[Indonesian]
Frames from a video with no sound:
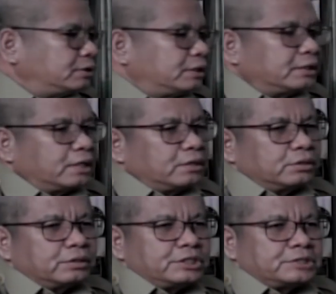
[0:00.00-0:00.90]
Jadi
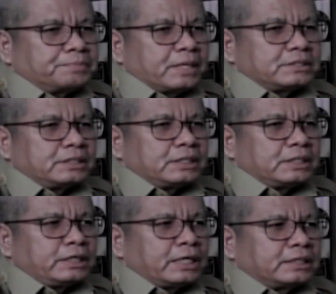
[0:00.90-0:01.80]
kalau ISPA
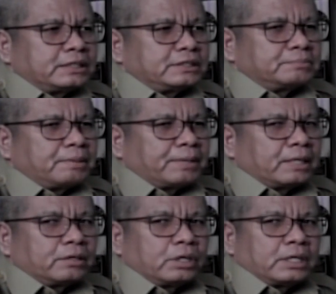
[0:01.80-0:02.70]
sendiri yang
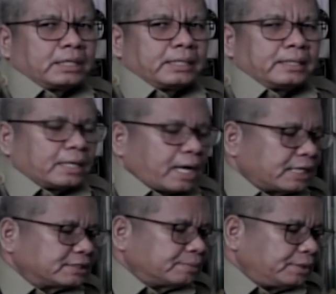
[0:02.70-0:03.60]
disebabkan oleh
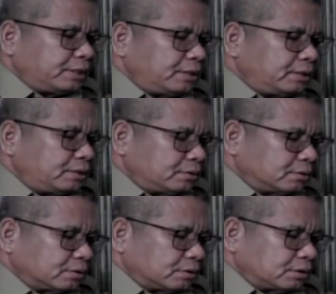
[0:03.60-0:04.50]
asap ini
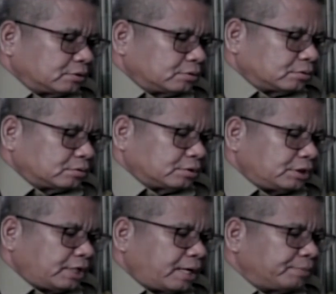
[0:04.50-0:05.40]
e,
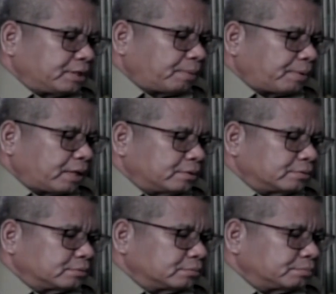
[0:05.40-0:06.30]
tidak menyebabkan
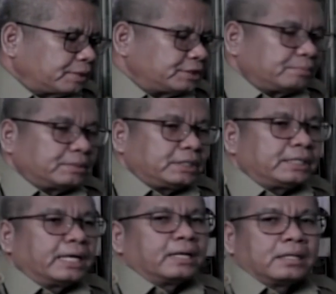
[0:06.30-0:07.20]
pasien
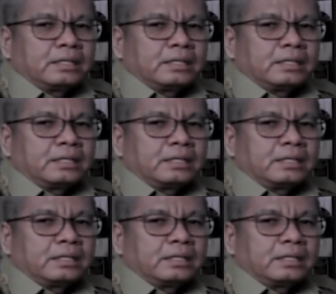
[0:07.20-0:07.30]
meninggal.